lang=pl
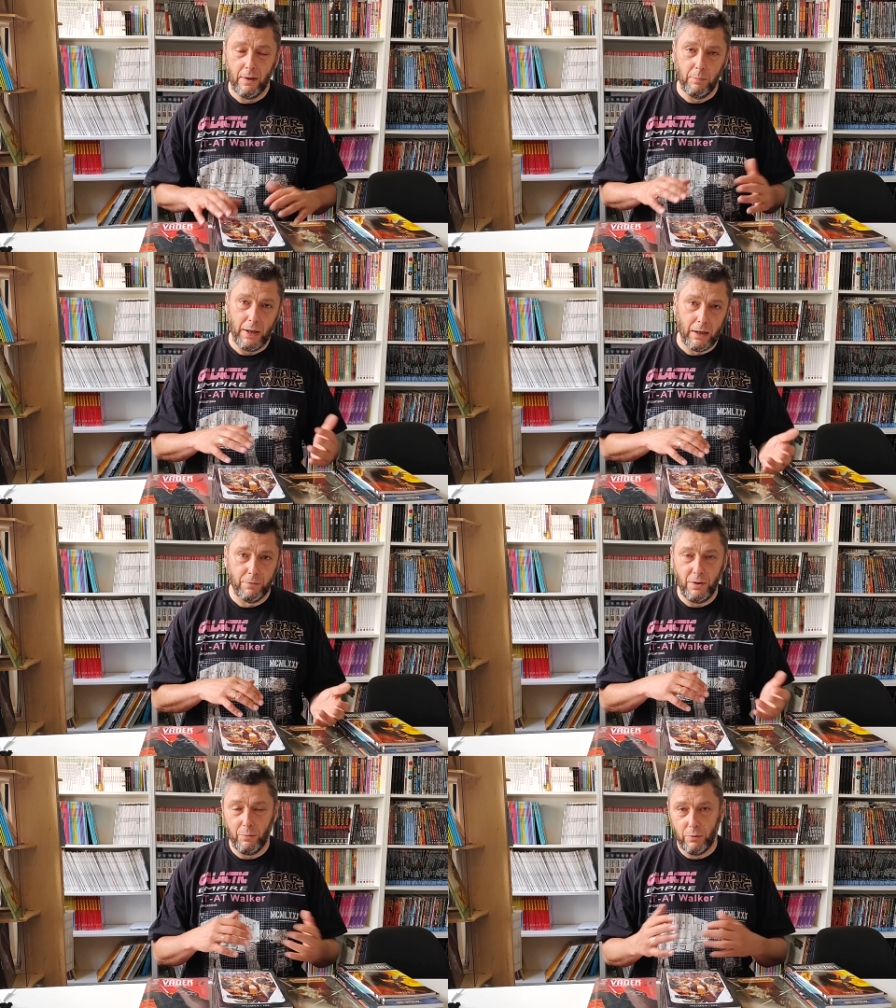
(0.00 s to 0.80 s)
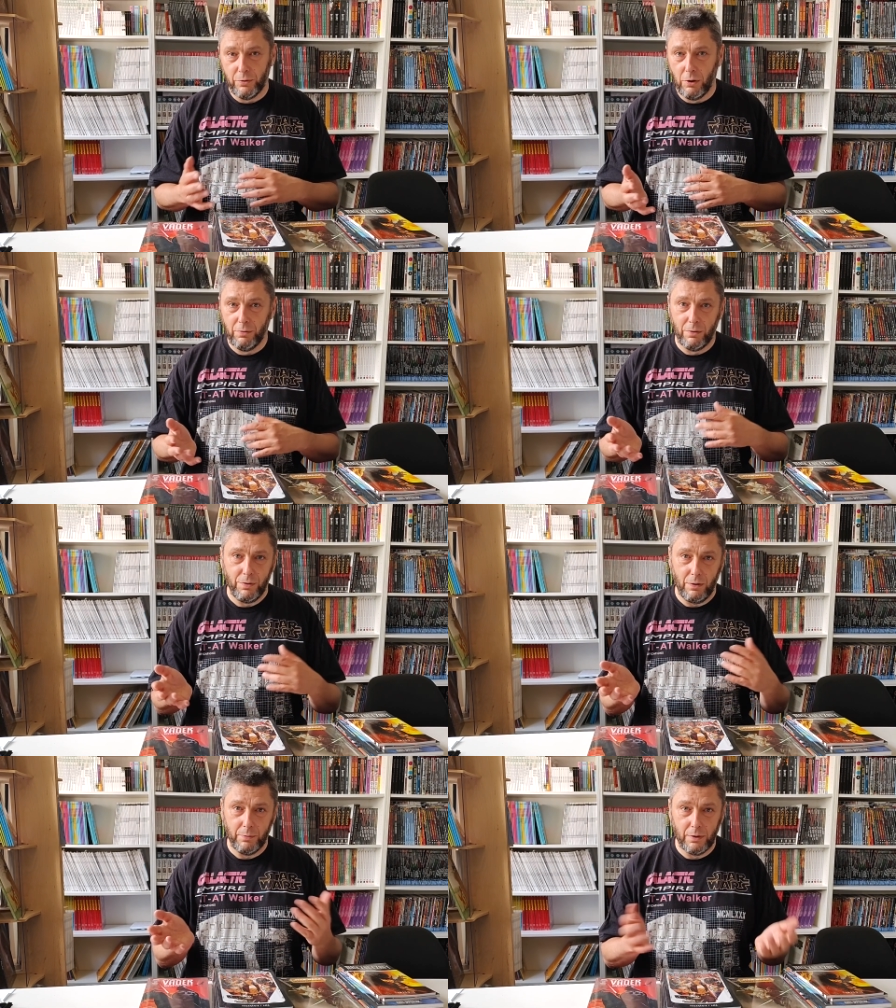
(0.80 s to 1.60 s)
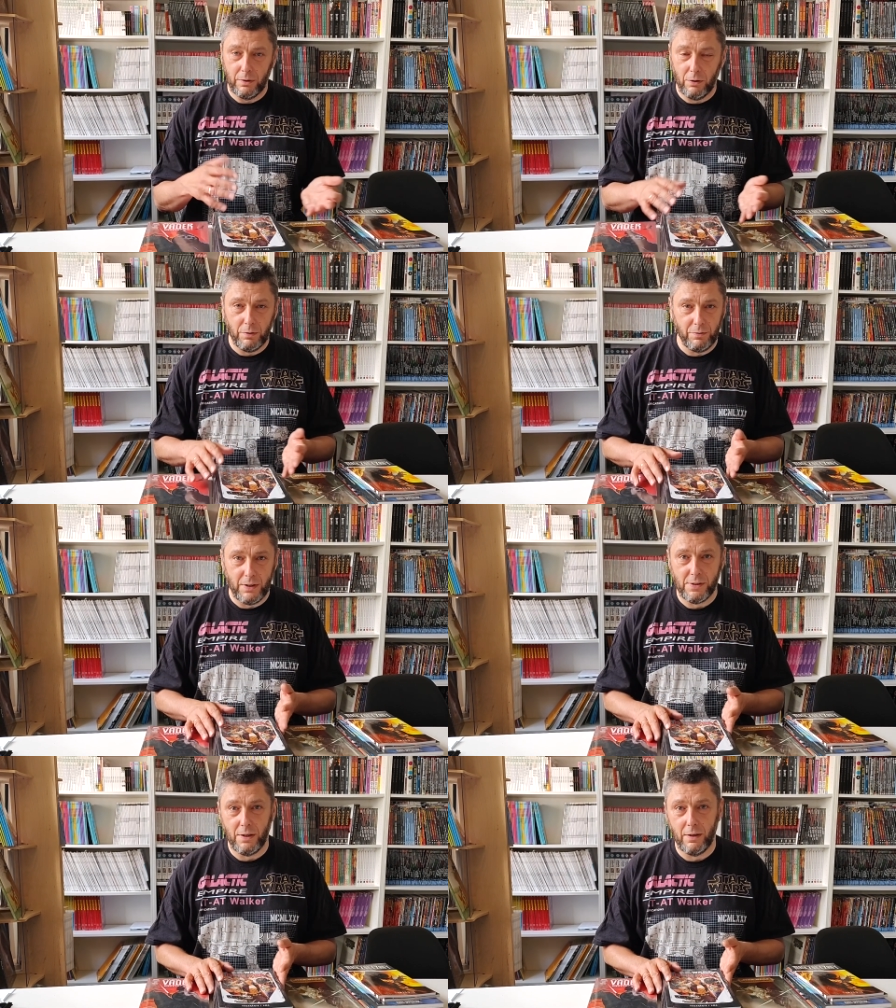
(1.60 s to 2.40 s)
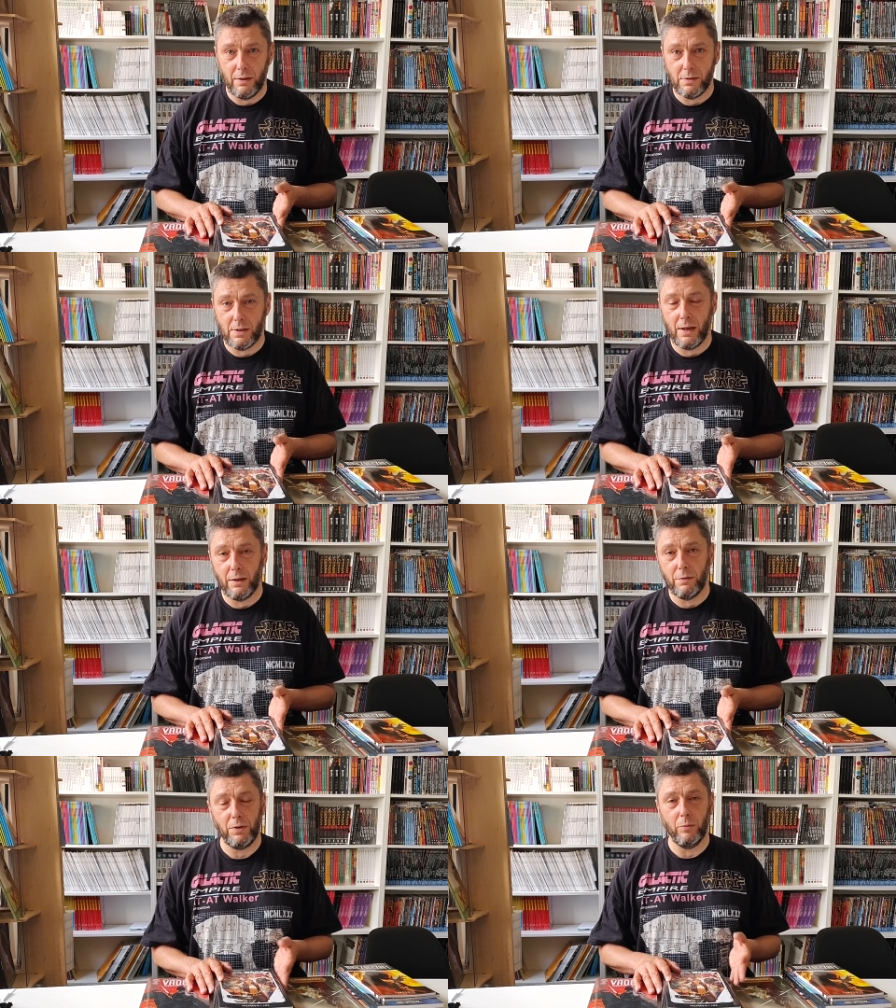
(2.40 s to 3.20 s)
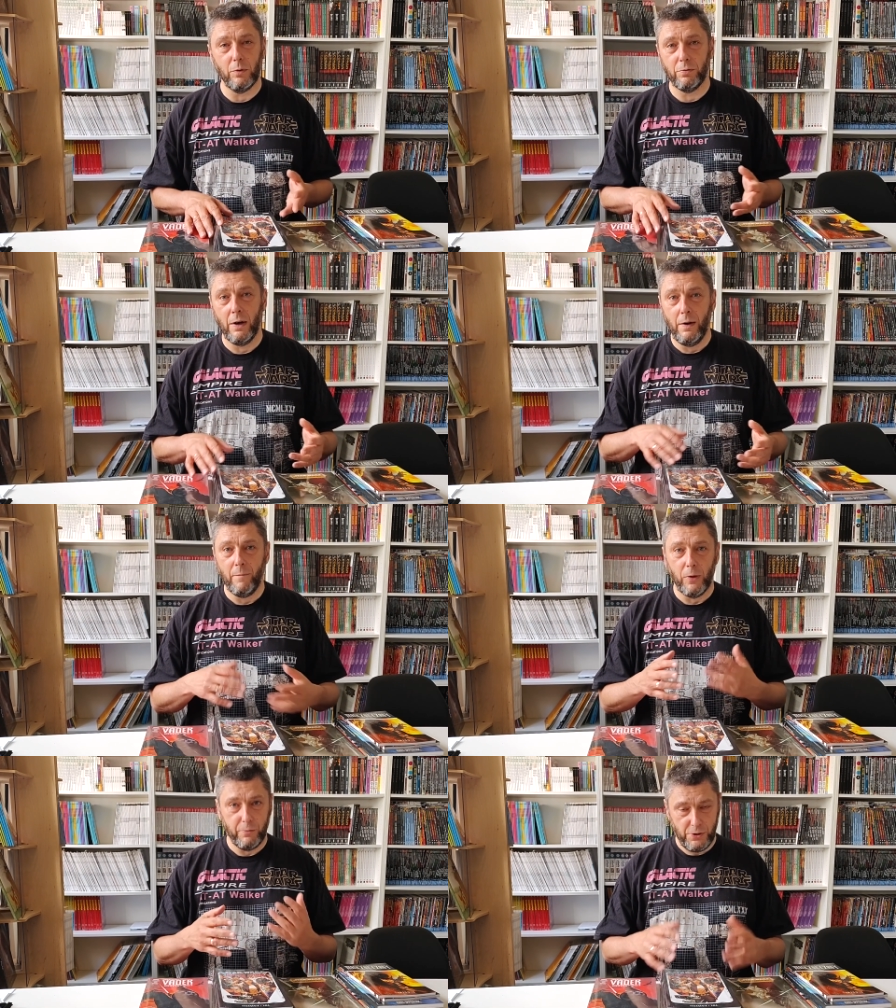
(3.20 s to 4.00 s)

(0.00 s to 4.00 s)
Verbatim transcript: brak filmów, nowe filmy, nowe wersje starych filmów, to